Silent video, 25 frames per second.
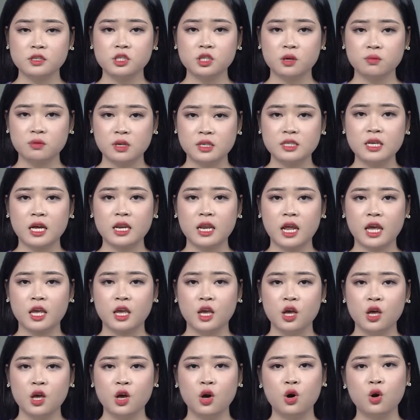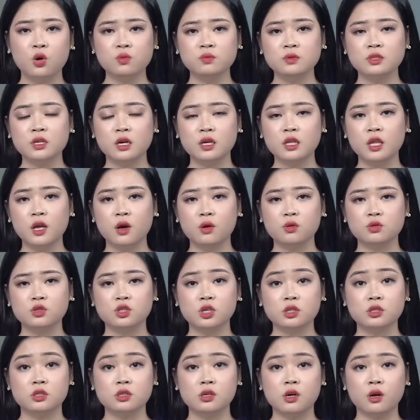trong thời gian này, Hùng giới thiệu
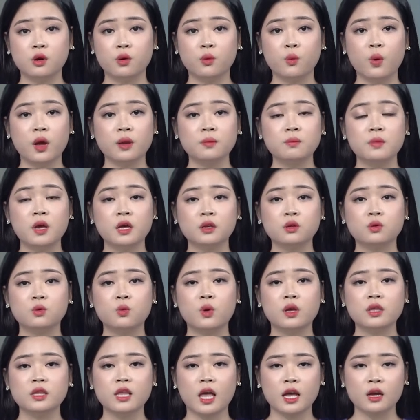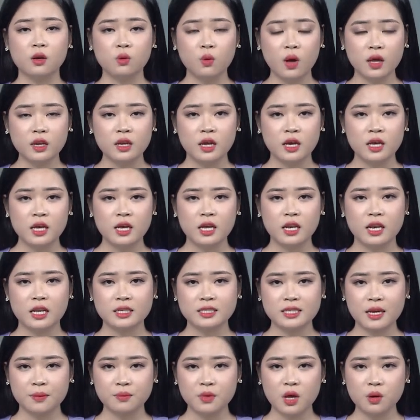cho trường quen biết Nguyễn Thành Luân
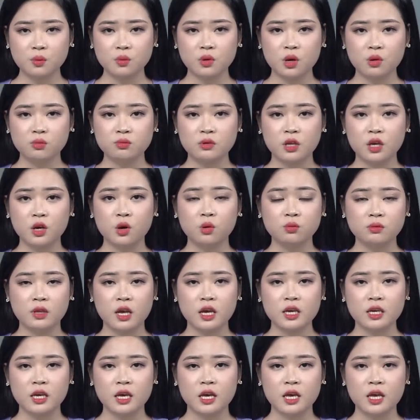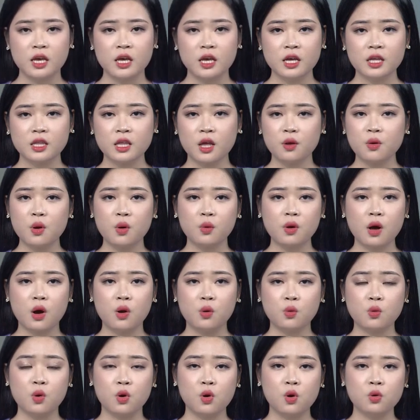là giám đốc công ty Hùng Thịnh. Theo yêu
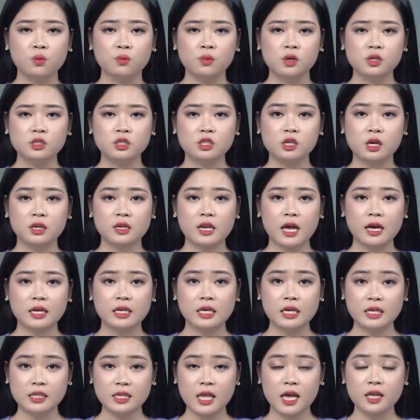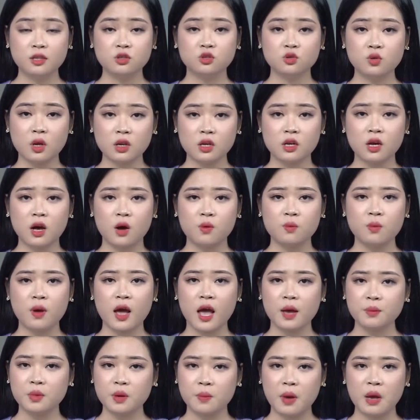cầu của Hùng, trường đã ký tên xuất khống
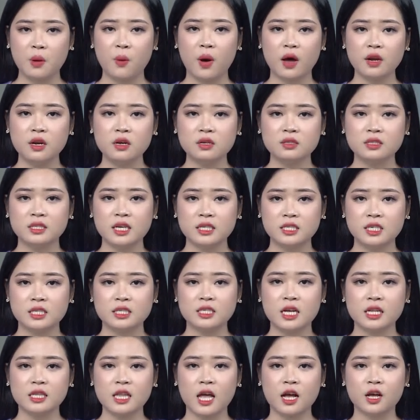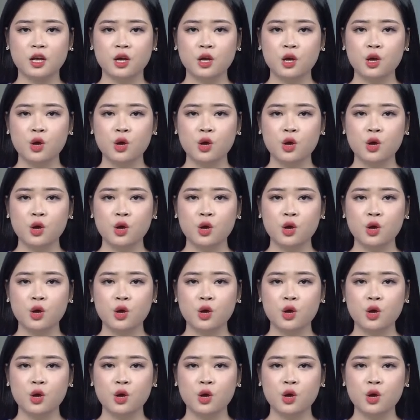27 hóa đơn giá trị gia tăng